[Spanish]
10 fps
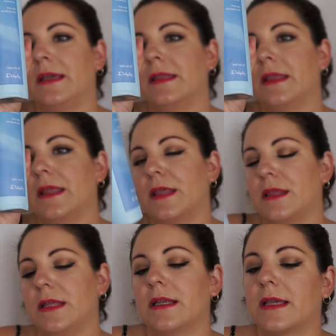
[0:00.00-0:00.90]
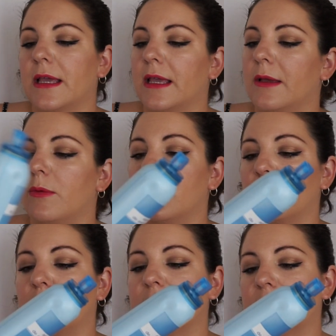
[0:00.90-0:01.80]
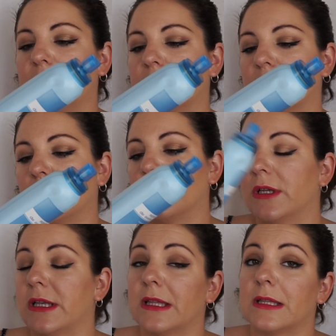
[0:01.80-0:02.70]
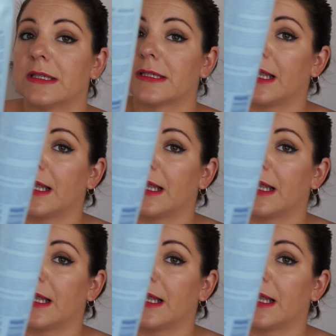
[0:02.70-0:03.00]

He de decir que, bueno, pues el segundo ingrediente